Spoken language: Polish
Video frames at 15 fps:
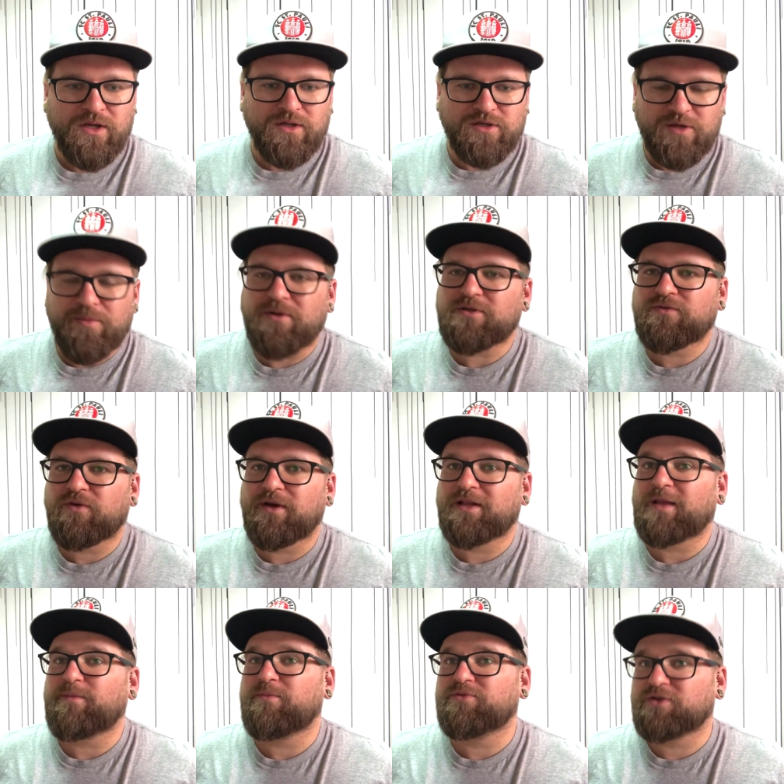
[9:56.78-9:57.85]
trzeba swoje
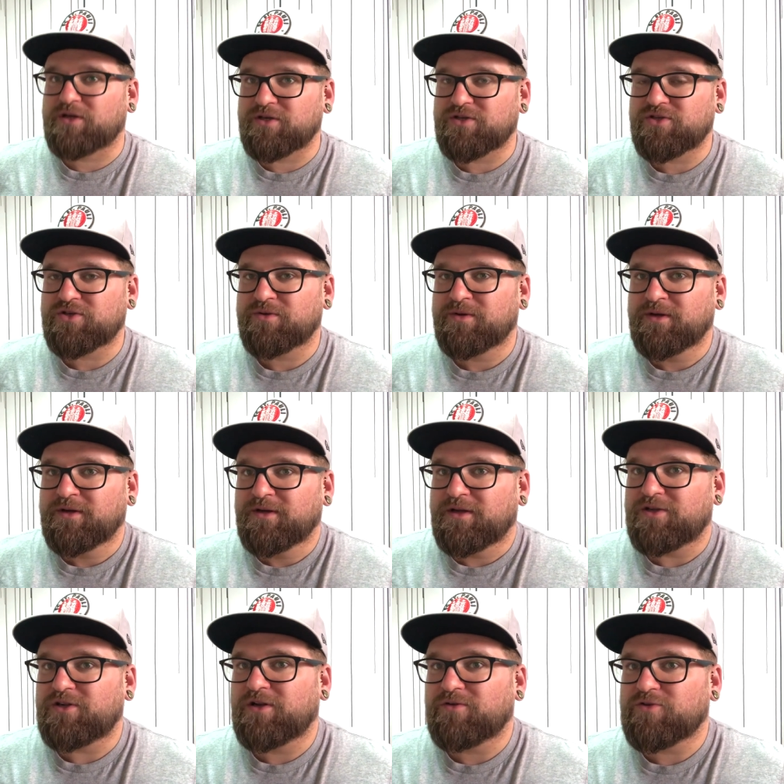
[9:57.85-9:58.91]
etapy przejść.
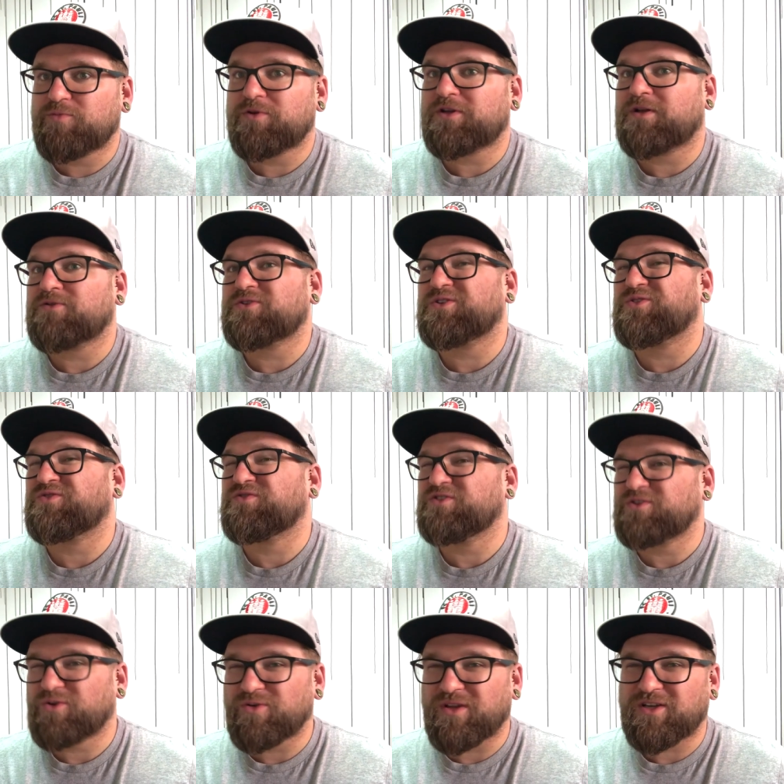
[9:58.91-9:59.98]
Jeżeli ktoś myślał, że to
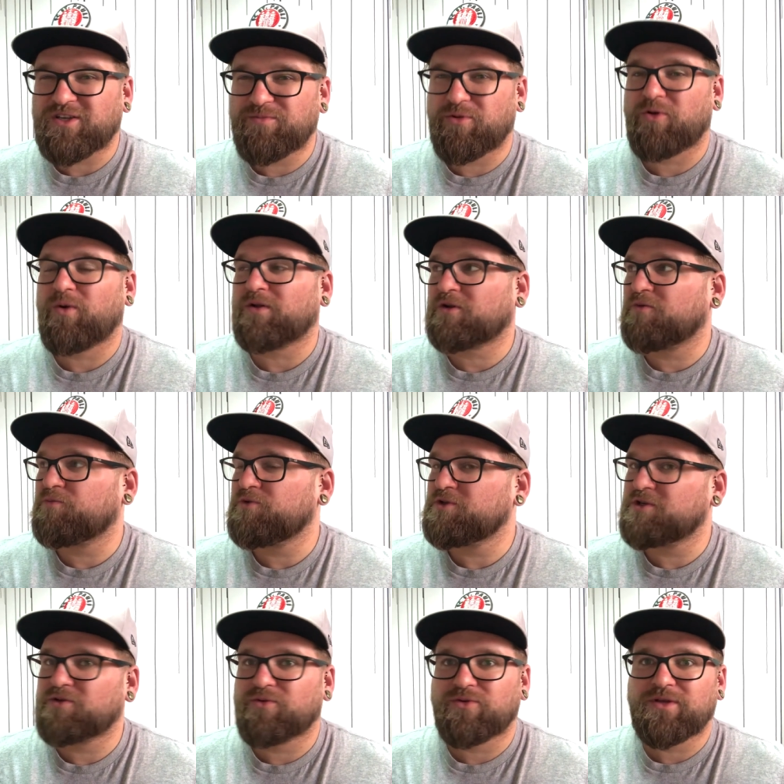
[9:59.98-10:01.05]
wszystko tak szybko, gładko
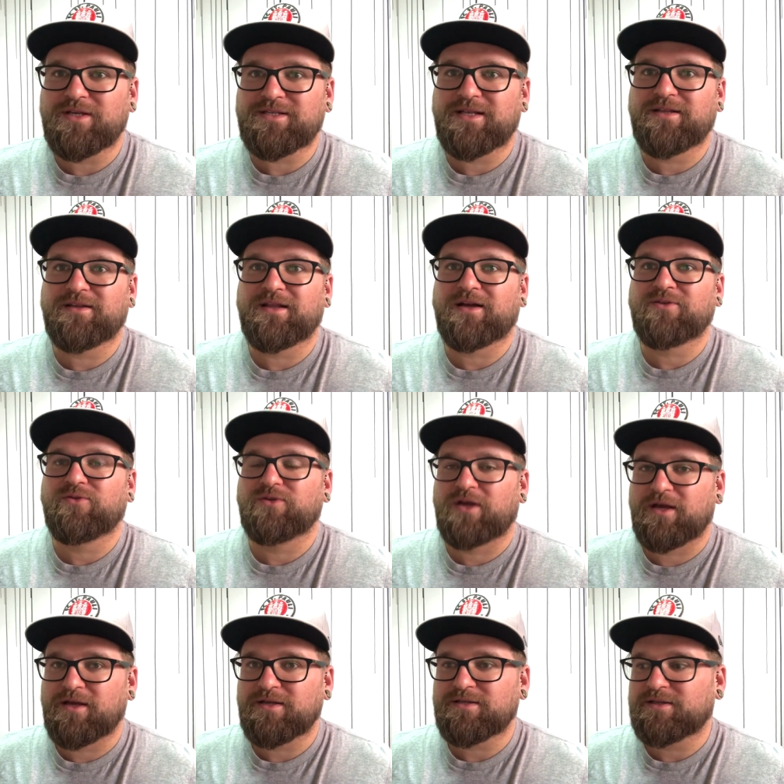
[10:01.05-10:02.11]
pójdzie, to niestety tak to
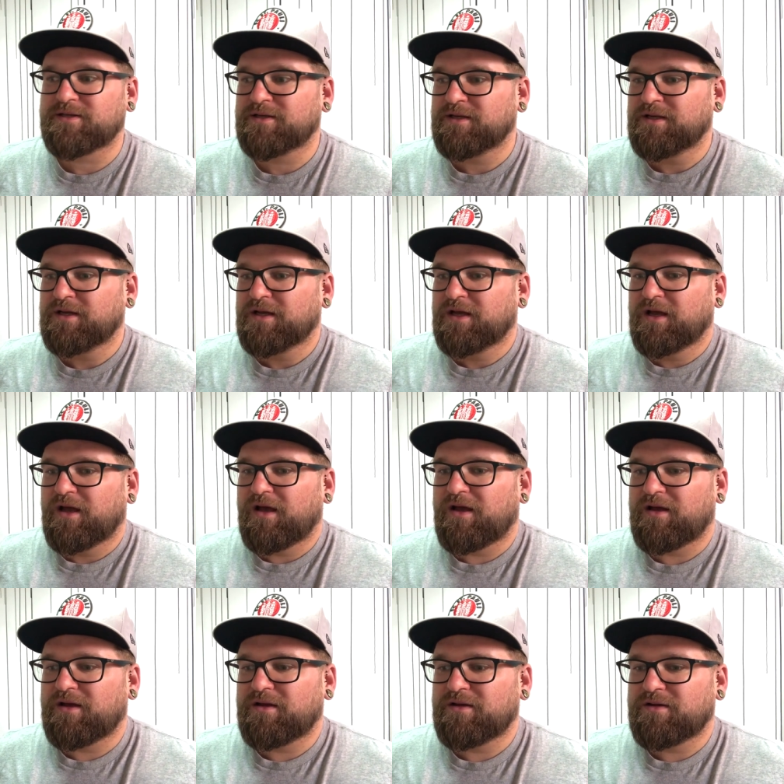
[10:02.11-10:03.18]
nie jest.
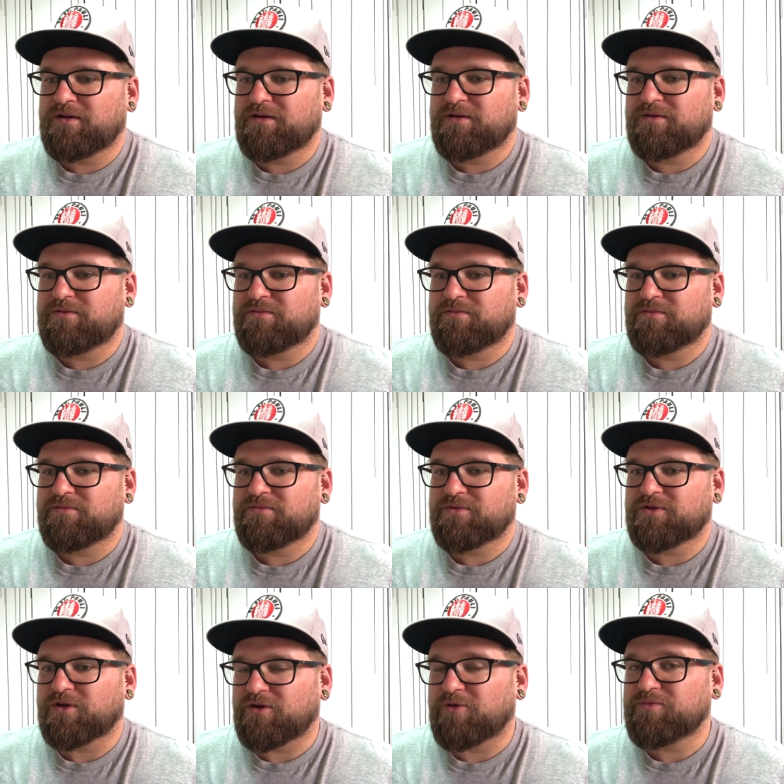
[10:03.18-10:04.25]
E, co,